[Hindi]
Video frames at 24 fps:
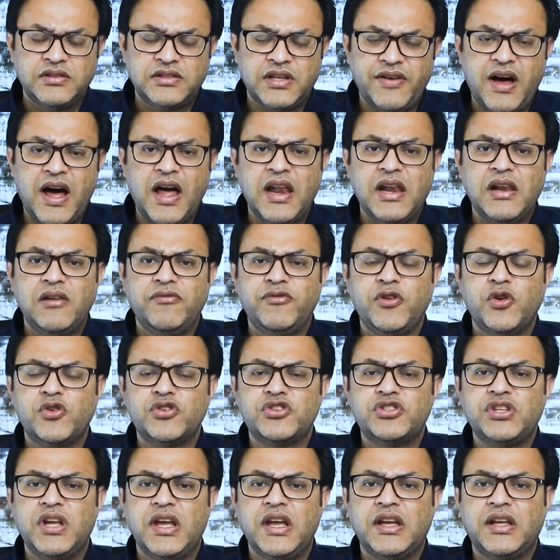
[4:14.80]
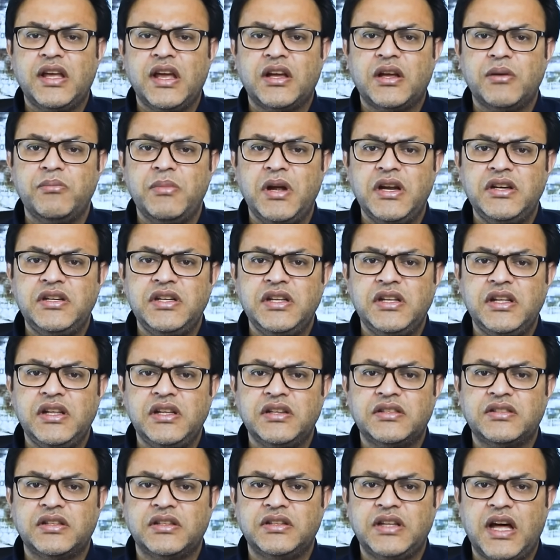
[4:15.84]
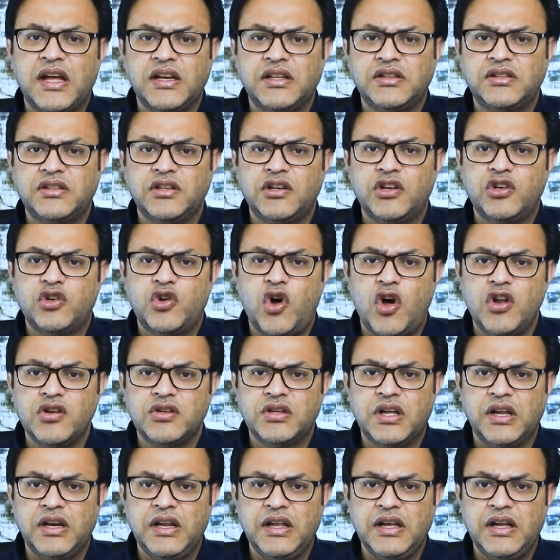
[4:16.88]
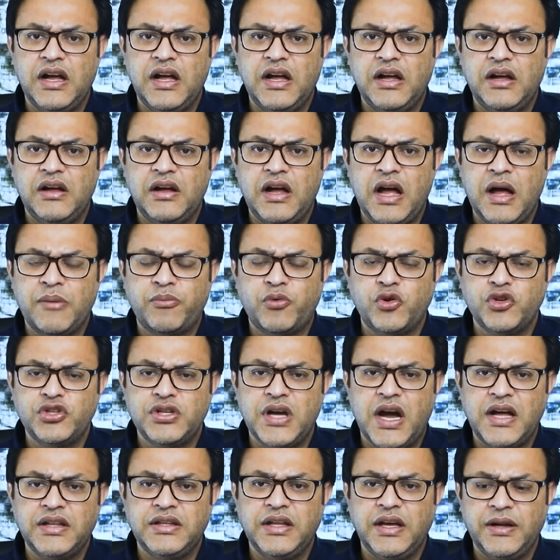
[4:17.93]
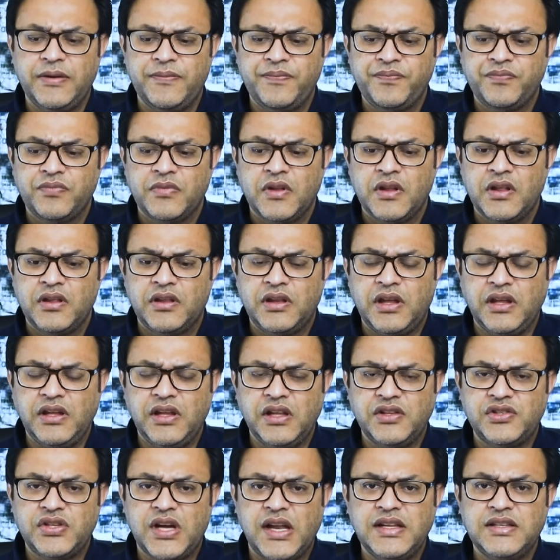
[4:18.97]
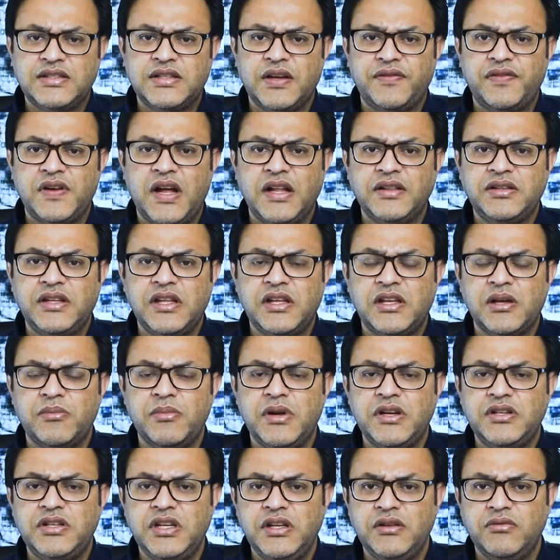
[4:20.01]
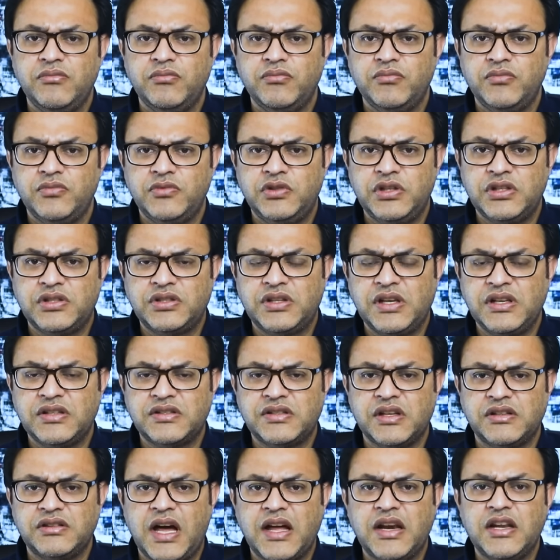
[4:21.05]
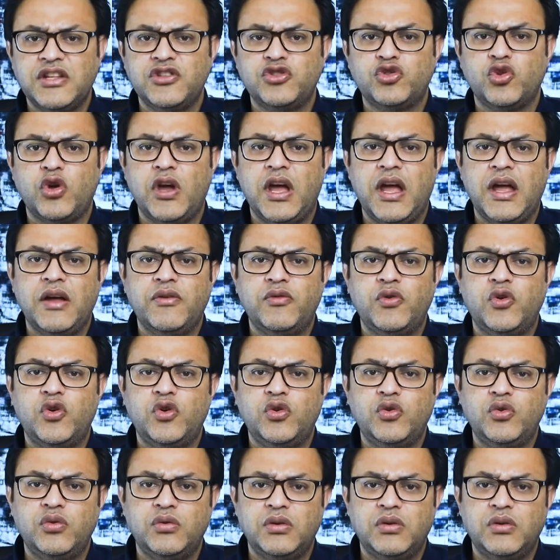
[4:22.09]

सवाल व्यूर्स ये कि कमेटी की सदारत कौन करेगा आपको याद है कि ये चालीस अफराद की कमेटी जिसकी सदारत जो है वो